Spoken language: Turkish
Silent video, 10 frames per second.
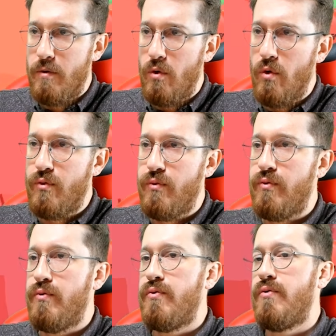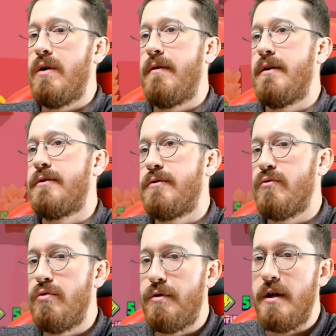Çok Of. vurdu, çok vurdu. Evet
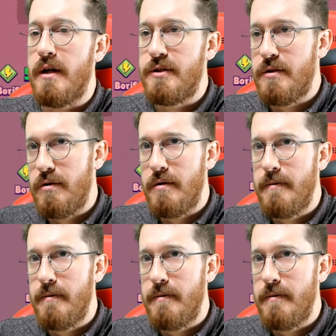ultiyi açtı.